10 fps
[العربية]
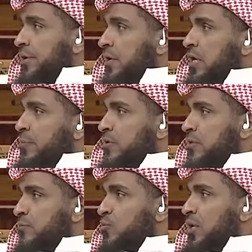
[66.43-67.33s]
انا خابره
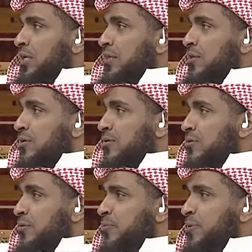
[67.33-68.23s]
يا ابو عايض آه،
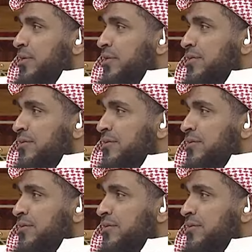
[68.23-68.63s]
ابل